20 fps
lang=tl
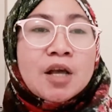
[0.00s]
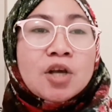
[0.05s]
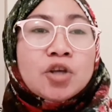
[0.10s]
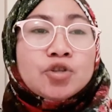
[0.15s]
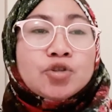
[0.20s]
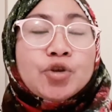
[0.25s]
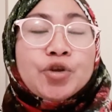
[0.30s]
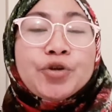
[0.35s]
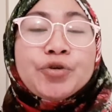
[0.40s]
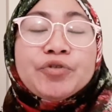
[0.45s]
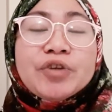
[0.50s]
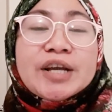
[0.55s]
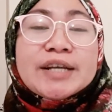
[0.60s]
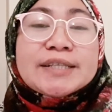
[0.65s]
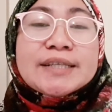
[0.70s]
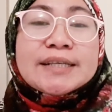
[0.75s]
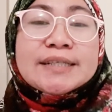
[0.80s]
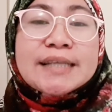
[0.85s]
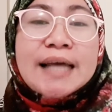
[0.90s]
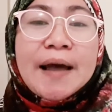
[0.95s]
So yung
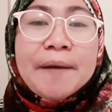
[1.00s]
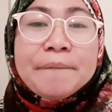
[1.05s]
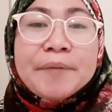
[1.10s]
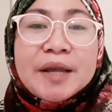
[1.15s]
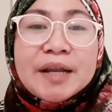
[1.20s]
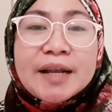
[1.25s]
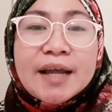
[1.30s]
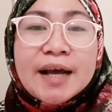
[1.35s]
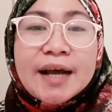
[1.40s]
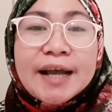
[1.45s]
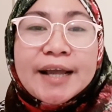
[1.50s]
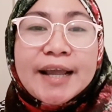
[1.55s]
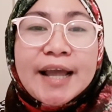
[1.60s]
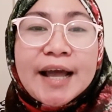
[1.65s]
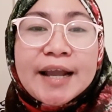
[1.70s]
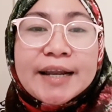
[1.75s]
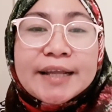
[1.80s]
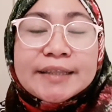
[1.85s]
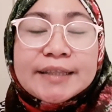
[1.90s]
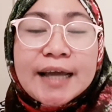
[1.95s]
nagsasabi na
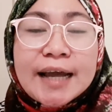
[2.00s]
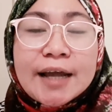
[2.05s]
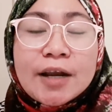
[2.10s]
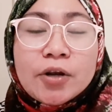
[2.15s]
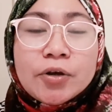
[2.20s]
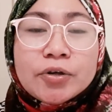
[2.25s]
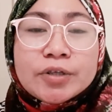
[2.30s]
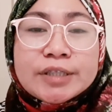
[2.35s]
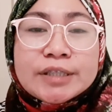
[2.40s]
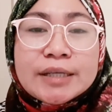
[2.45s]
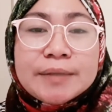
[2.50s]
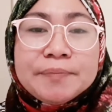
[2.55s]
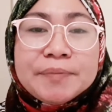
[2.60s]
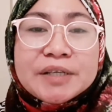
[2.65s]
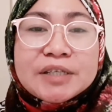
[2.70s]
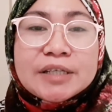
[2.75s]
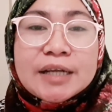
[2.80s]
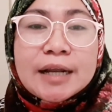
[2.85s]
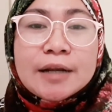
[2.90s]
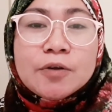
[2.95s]
kaya natalo si
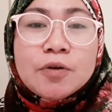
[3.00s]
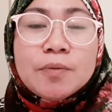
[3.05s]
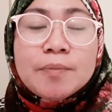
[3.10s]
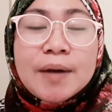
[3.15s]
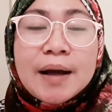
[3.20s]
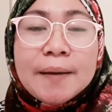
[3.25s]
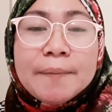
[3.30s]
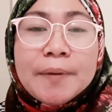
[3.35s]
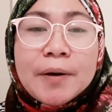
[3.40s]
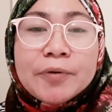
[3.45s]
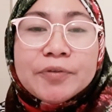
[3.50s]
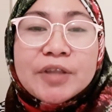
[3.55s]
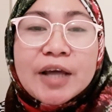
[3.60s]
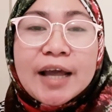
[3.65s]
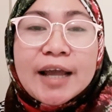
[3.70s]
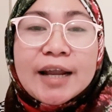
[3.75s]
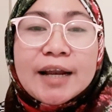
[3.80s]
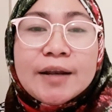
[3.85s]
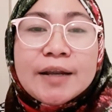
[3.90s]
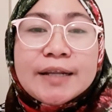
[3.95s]
Michelle Gumabaw
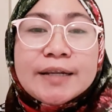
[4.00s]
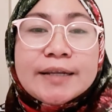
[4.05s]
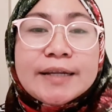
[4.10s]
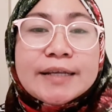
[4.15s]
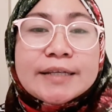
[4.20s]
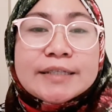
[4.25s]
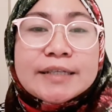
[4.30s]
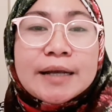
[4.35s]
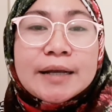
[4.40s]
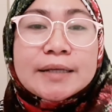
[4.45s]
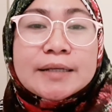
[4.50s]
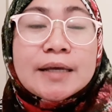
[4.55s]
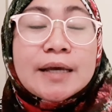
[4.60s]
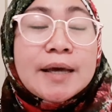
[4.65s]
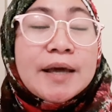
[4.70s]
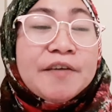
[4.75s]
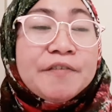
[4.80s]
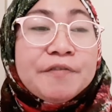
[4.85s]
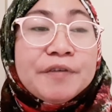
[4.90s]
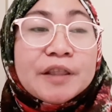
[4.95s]
dahil hindi siya
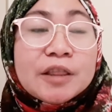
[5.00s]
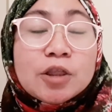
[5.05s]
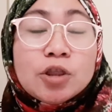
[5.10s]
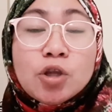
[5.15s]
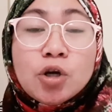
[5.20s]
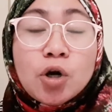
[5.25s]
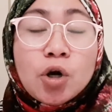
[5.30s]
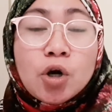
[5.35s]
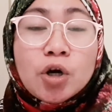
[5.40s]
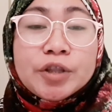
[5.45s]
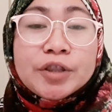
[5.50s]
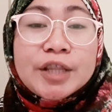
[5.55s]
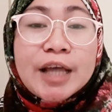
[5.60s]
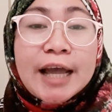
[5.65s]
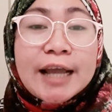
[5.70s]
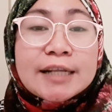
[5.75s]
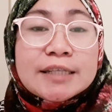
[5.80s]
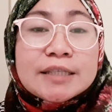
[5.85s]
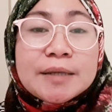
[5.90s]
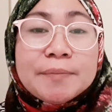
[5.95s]
fit doon
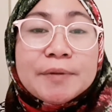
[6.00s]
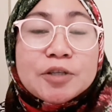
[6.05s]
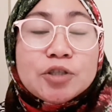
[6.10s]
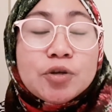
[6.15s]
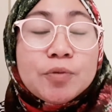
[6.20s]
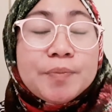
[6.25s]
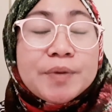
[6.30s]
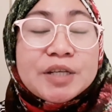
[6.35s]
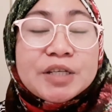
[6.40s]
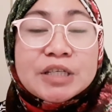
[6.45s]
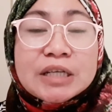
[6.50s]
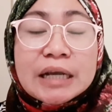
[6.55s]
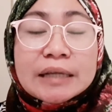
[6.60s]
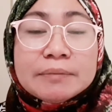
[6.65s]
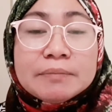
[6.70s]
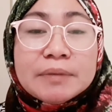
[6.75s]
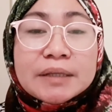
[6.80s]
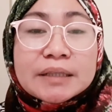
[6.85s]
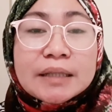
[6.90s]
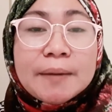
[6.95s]
dahil sa majubis
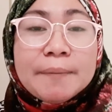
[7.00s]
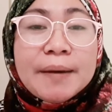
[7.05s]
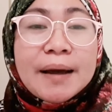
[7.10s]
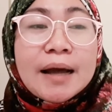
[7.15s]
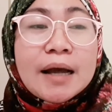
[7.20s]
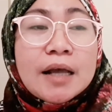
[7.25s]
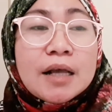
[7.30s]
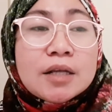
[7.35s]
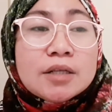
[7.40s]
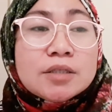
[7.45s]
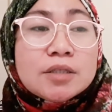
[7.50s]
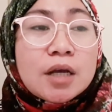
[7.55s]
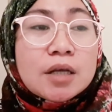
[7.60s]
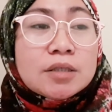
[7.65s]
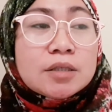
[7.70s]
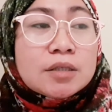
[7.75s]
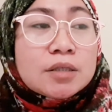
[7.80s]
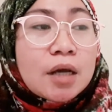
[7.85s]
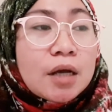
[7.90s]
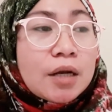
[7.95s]
siya at mataba.
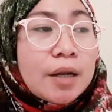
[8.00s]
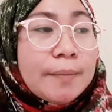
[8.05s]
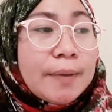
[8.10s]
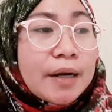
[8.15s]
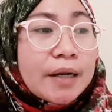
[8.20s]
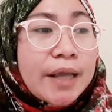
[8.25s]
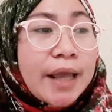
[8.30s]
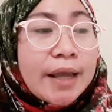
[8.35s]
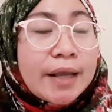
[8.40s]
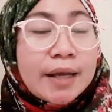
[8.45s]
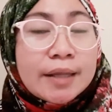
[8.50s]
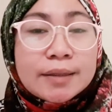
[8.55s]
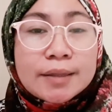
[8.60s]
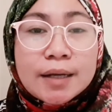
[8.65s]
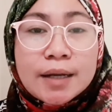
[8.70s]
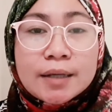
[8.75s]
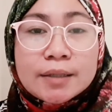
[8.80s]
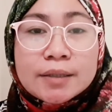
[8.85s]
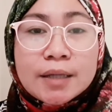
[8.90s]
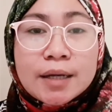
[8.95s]
Just ko naman kay
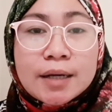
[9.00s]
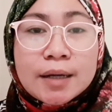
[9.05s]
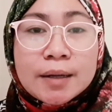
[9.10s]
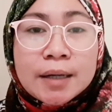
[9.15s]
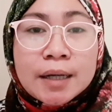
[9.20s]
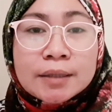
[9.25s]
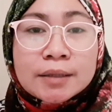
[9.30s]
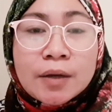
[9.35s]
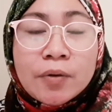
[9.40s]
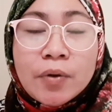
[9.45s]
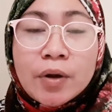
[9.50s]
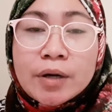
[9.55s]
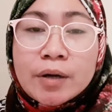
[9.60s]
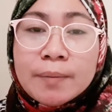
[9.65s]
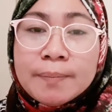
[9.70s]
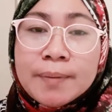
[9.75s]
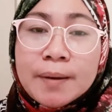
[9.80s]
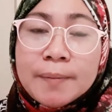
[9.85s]
ganda-ganda ng katawan ng